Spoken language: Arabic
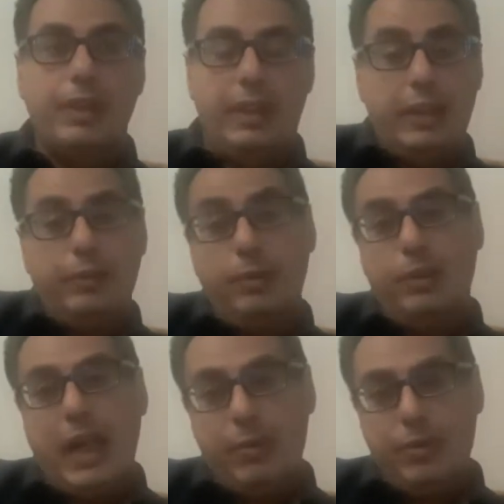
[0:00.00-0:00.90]
لأن
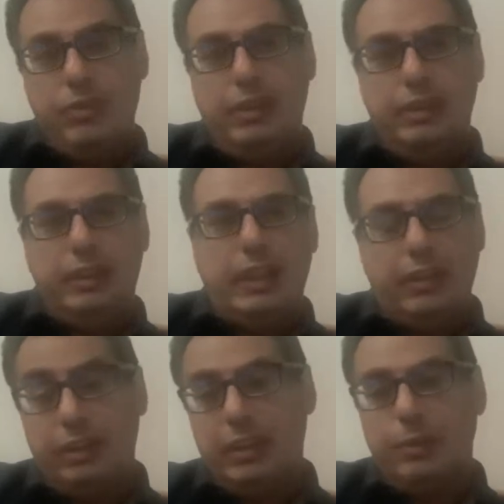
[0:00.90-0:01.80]
كله عاوز يرضي
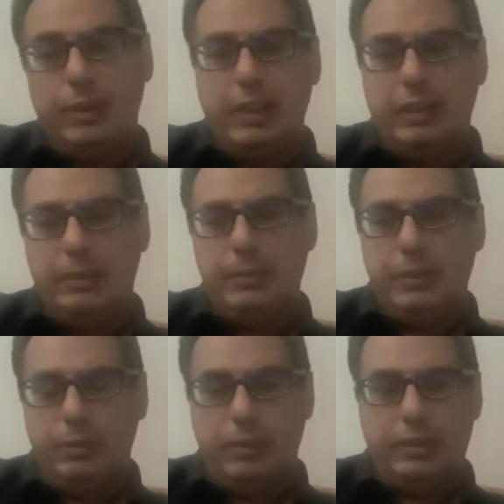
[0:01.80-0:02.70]
عشان ياخد حتة من
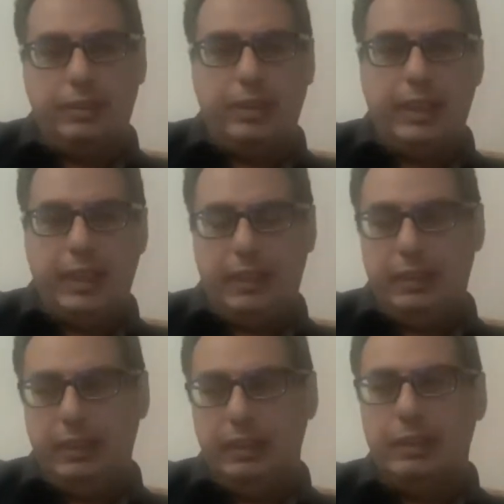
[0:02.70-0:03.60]
التورتة
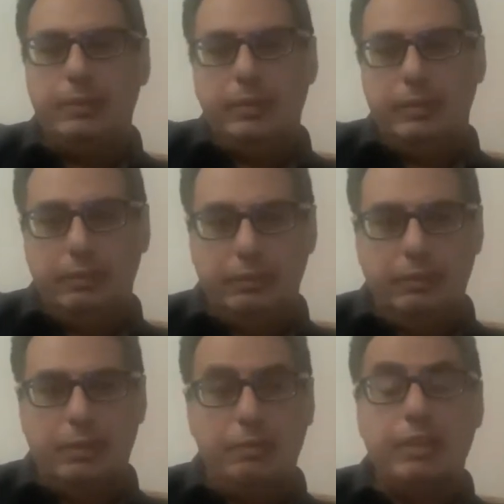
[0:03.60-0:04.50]
يعني ياخد
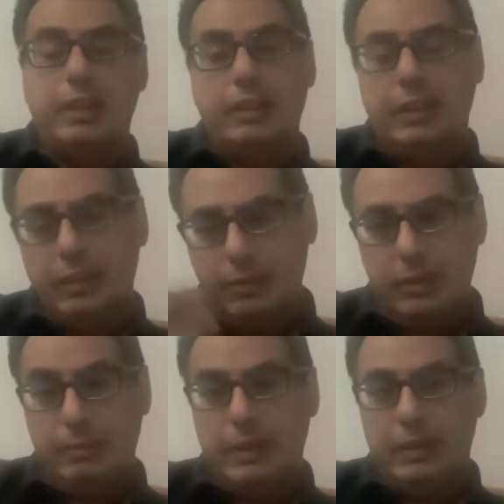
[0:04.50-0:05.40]
هو فاكر كده
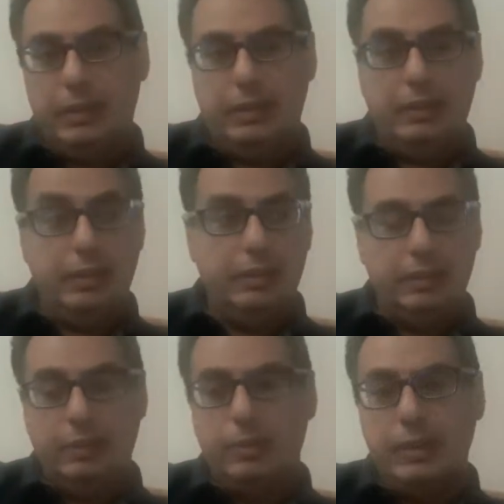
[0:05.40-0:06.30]
كل ما
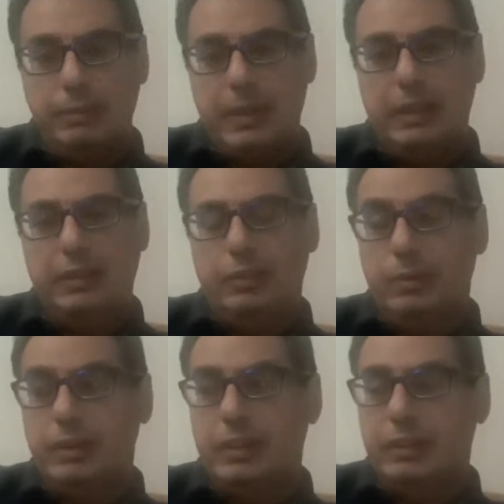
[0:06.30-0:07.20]
يرضي كل ما
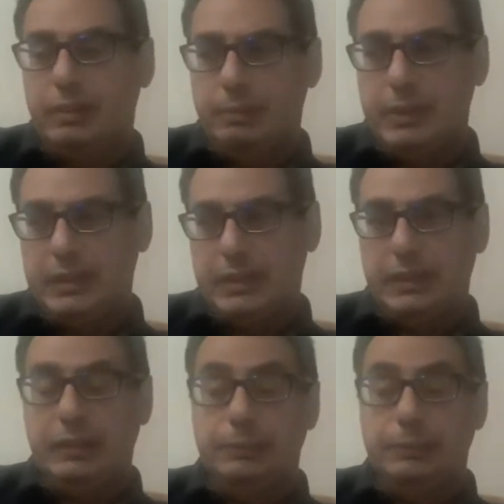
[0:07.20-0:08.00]
التورتة بتزيد